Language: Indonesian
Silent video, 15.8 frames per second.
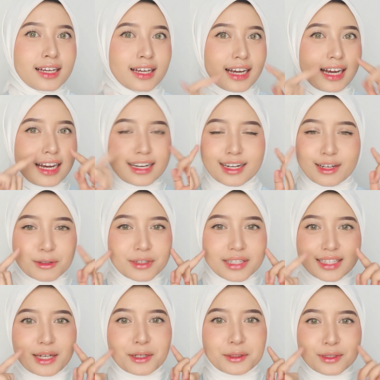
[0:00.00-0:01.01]
karena
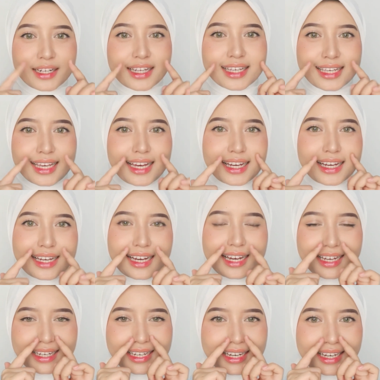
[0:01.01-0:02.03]
kulit aku lagi
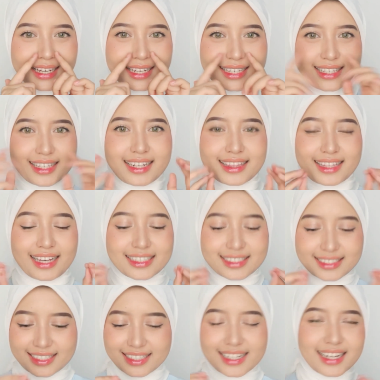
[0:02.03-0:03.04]
agak-agak
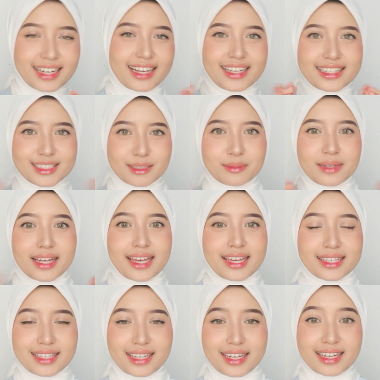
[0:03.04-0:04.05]
iritasi dan lain
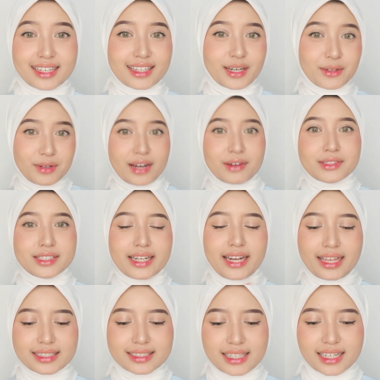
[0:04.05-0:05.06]
sebagainya yang tadi udah aku
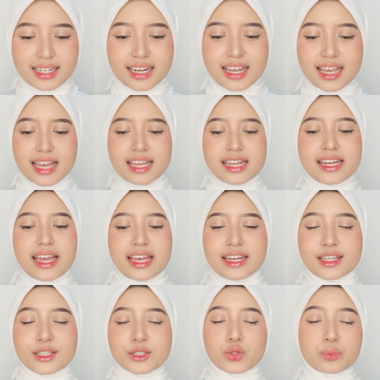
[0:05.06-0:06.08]
jelasin dia
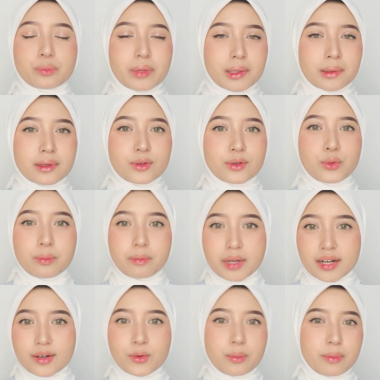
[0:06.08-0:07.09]
ini super
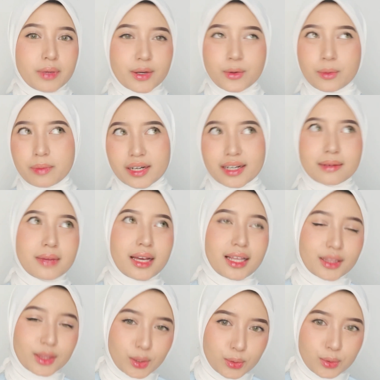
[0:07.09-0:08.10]
duper duper duper
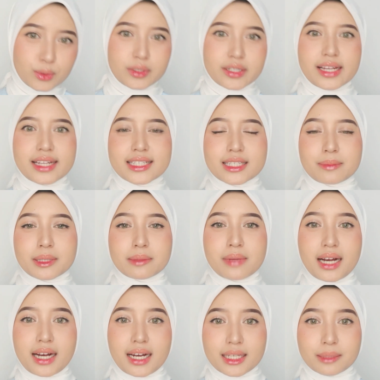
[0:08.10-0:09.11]
ngebantu dan cepet
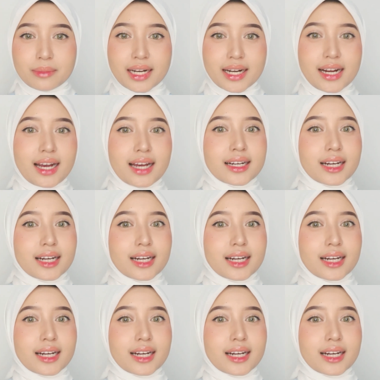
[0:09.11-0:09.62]
banget meredakan